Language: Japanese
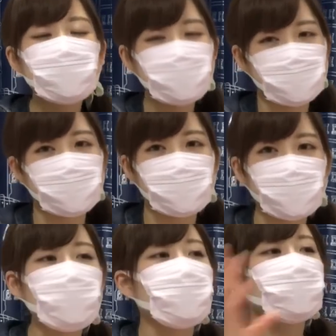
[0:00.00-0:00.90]
タクシーで移
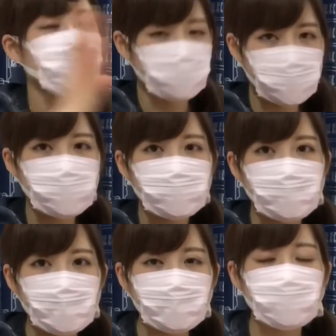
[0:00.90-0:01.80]
動したんですね
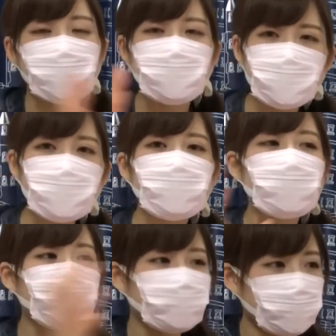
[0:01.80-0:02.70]
で1時間
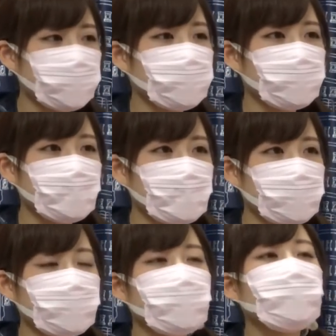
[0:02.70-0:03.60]
かけて
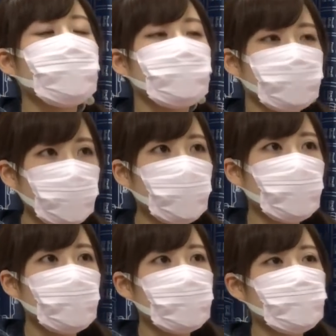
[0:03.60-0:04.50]
行ったんですけ
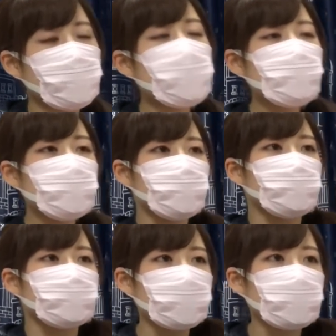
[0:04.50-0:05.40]
ど韓国
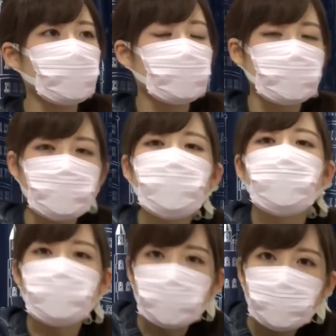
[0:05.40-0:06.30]
はね安いで
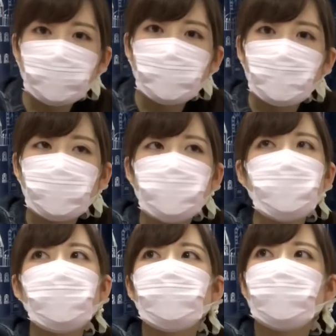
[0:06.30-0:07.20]
すね1
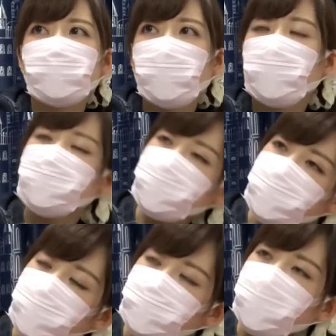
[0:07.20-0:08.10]
時間でね5000
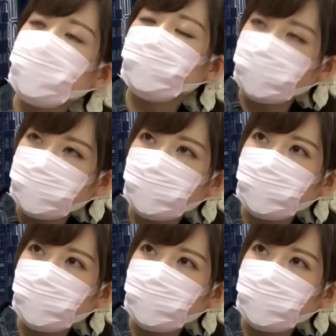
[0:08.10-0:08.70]
円ぐらいだったか